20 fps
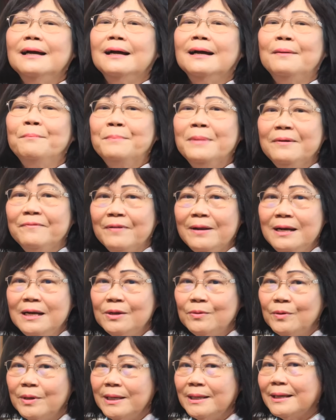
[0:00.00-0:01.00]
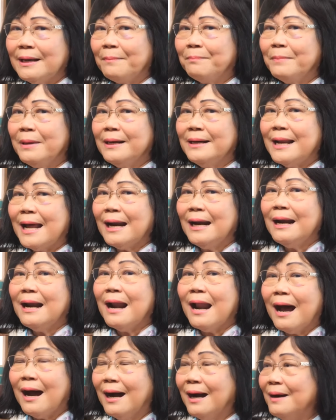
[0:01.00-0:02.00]
ờ, mình phải lưu ý rằng mình đã
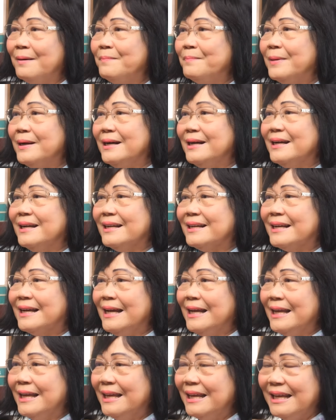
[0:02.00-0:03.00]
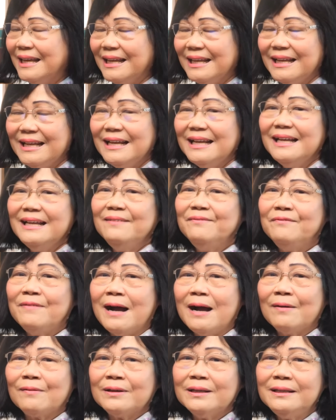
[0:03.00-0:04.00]
lỡ mình ký
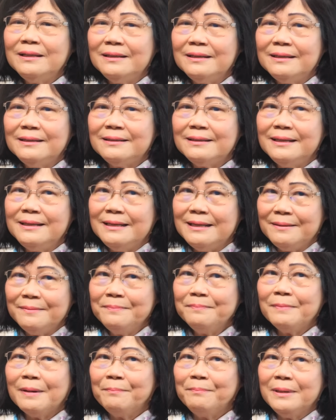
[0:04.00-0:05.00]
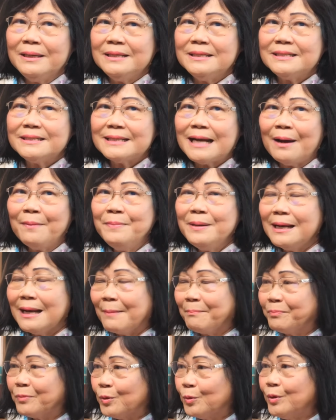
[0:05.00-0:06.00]
vào cái cái cái điểm mà mình
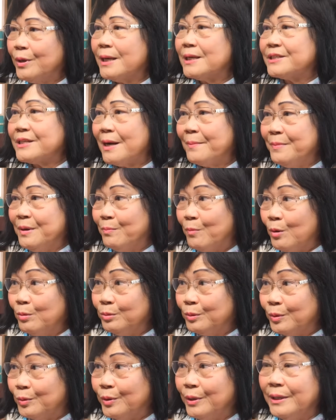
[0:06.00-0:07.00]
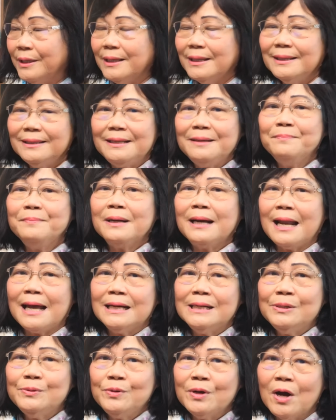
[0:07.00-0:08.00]
65 tuổi hay 64 tuổi thì mình là
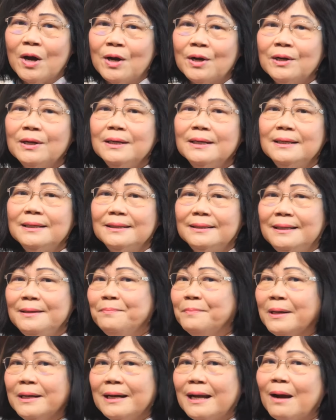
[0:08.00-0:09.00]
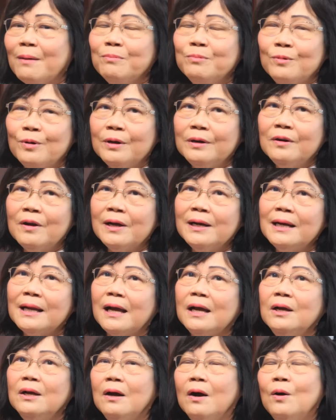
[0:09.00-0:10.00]
hưu non thì mình không có nói
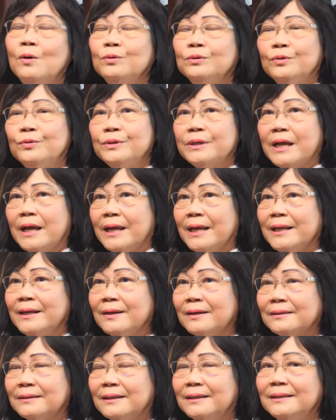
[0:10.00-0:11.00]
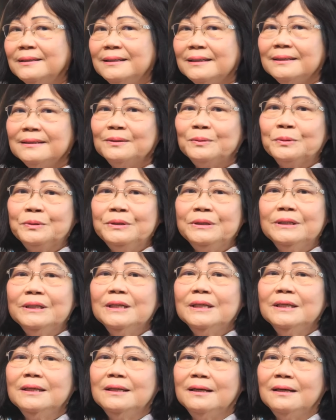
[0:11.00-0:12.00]
là ô thôi kể nó tới chừng tôi
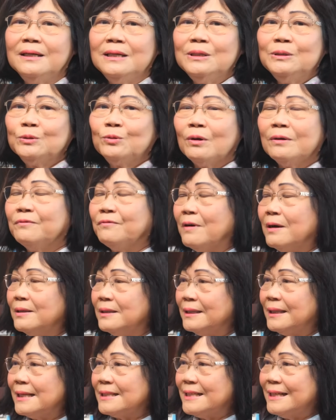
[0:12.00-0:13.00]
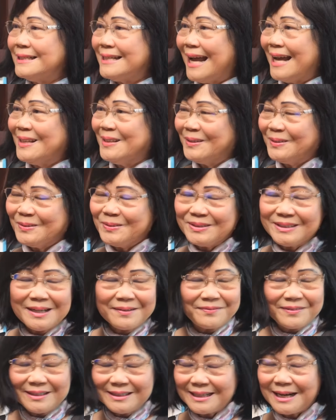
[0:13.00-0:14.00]
ờ, hưu toàn phần người ta sẽ trả cho tôi
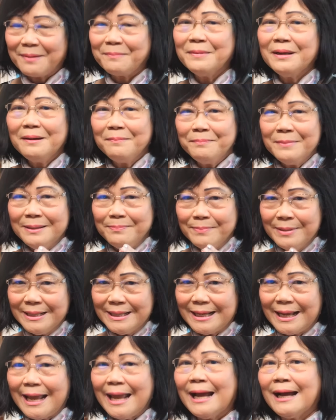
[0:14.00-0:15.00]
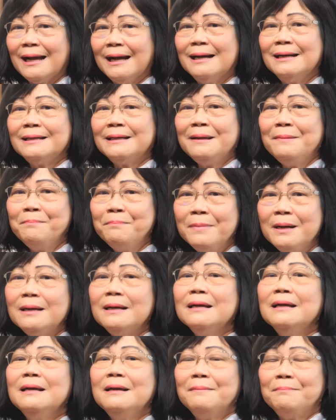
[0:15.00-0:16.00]
trăm phần trăm mình bị kẹt ở cái
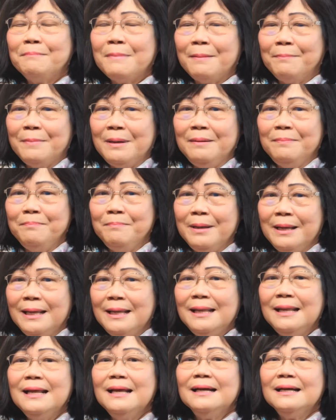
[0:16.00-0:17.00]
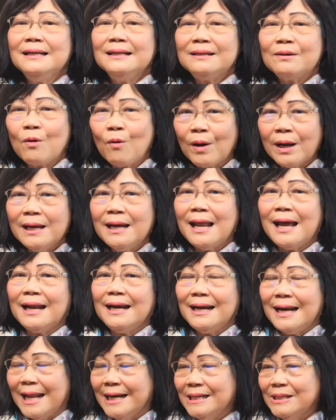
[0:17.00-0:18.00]
mức mà mình bị coi là
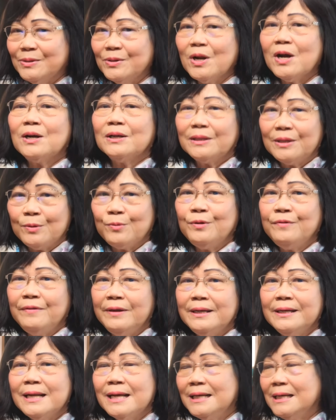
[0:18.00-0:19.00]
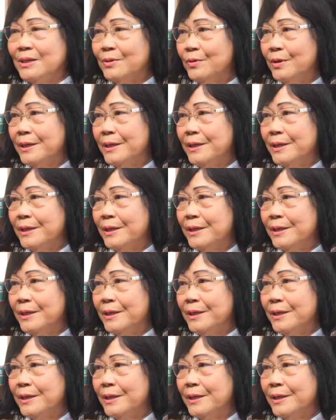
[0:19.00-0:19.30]
lãnh hưu nào thì quý vị nên lưu